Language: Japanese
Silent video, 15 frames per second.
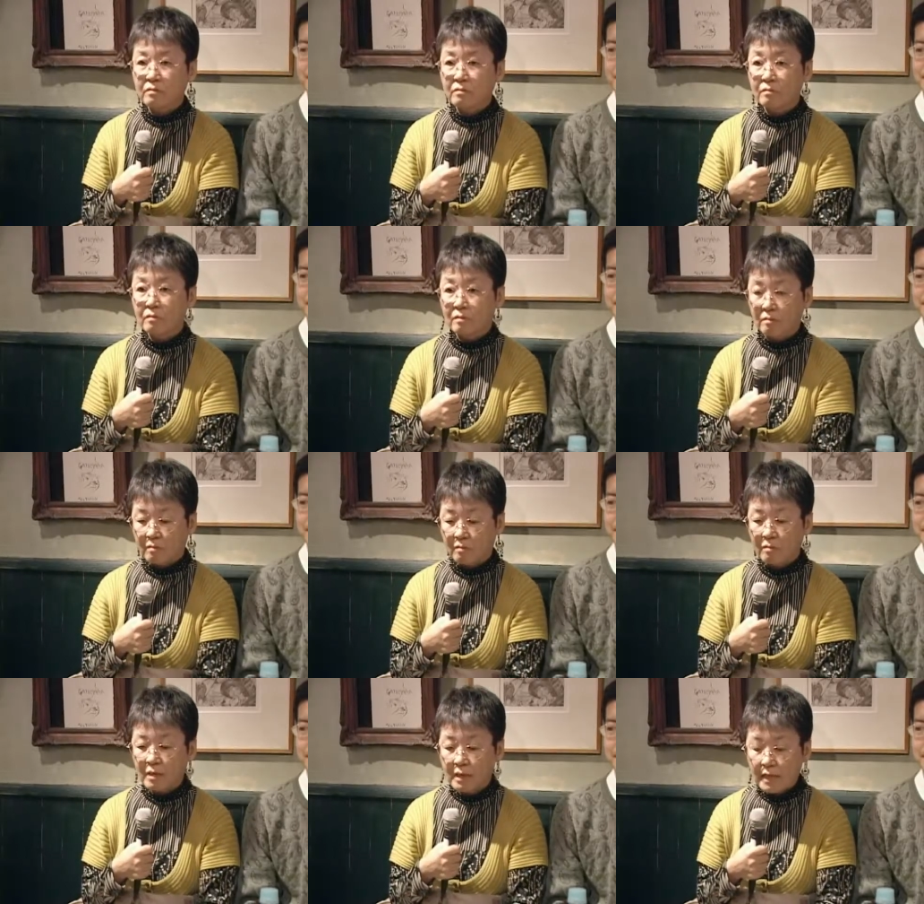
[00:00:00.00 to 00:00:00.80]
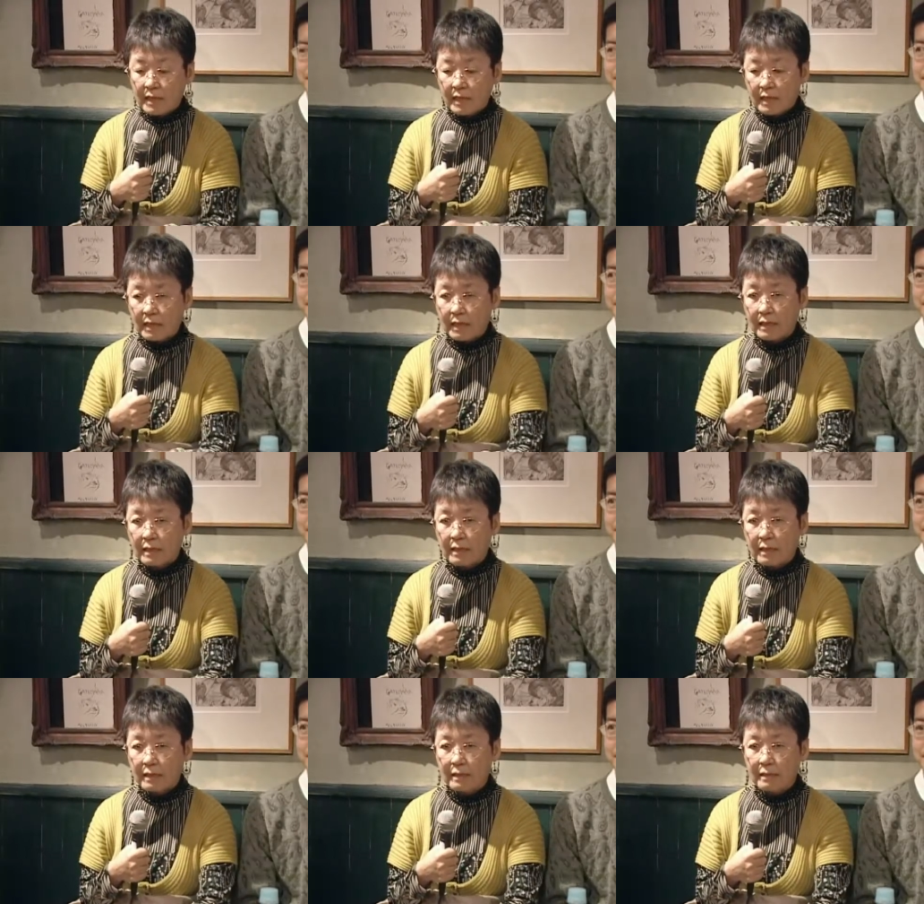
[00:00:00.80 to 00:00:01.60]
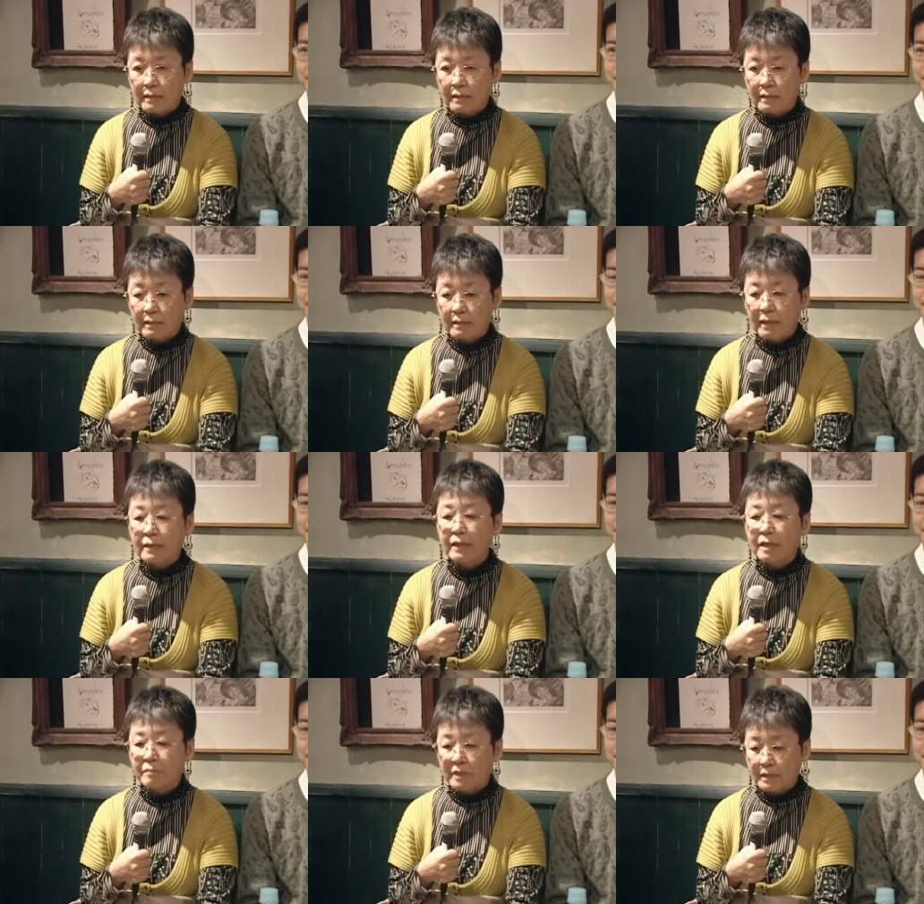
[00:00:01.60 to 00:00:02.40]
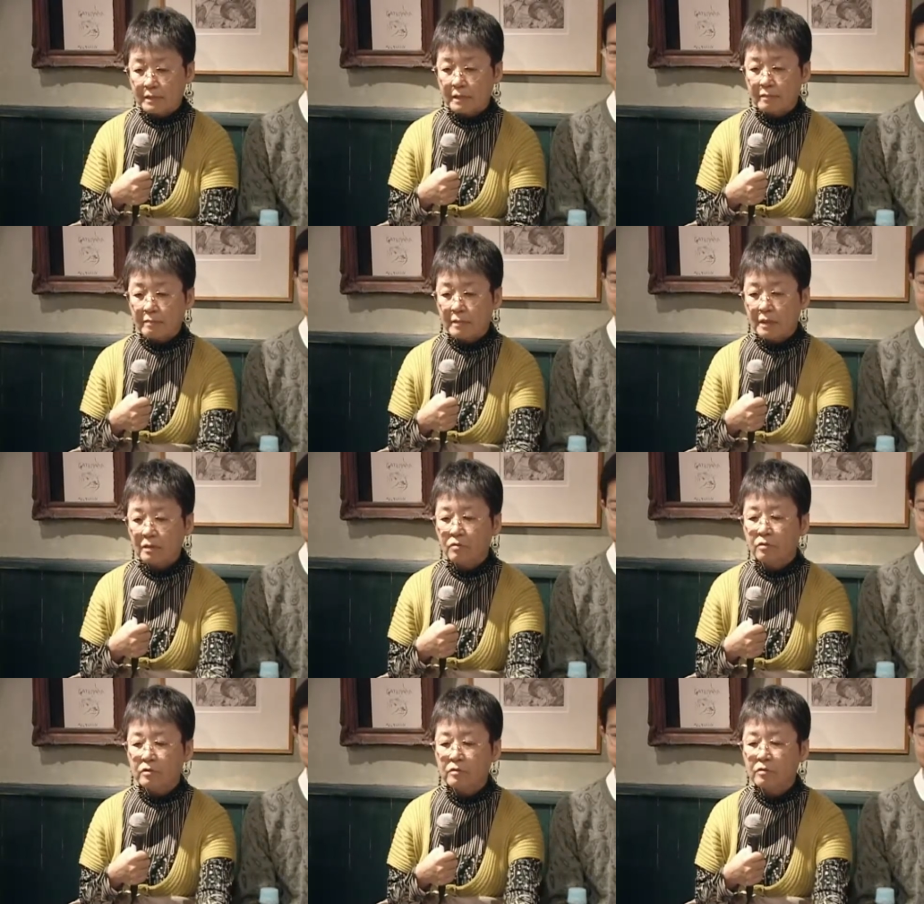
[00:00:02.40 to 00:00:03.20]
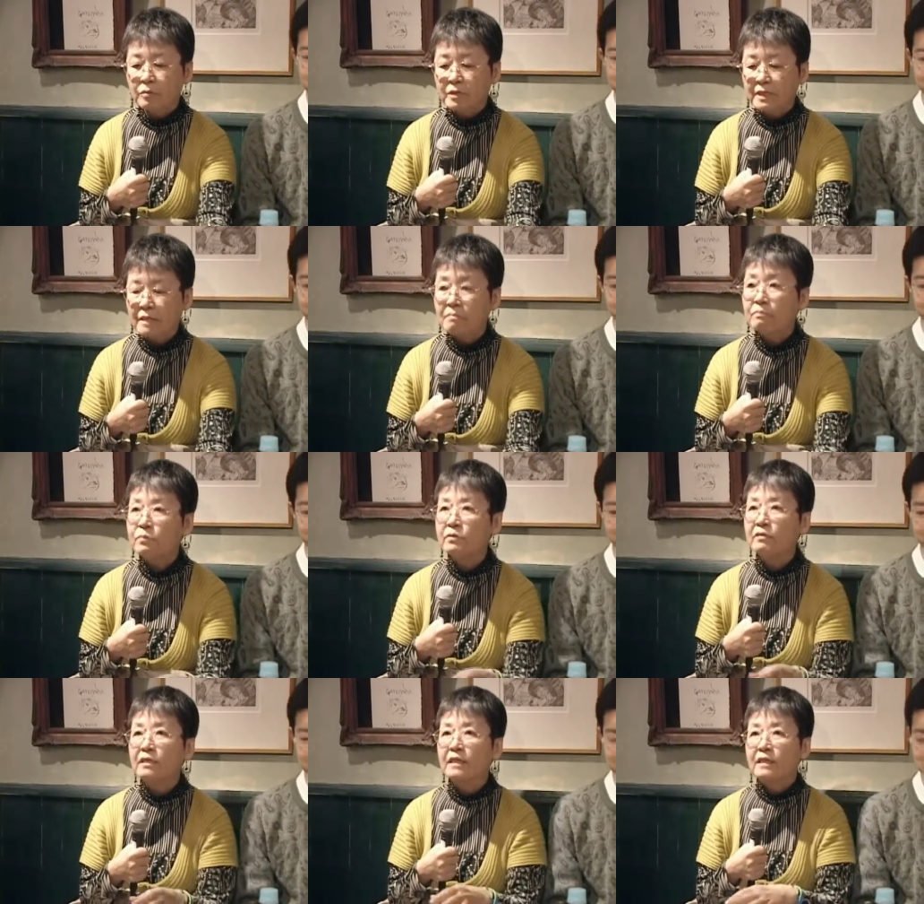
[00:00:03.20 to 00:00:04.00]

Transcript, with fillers: とをあ考えましたでこういうのも全部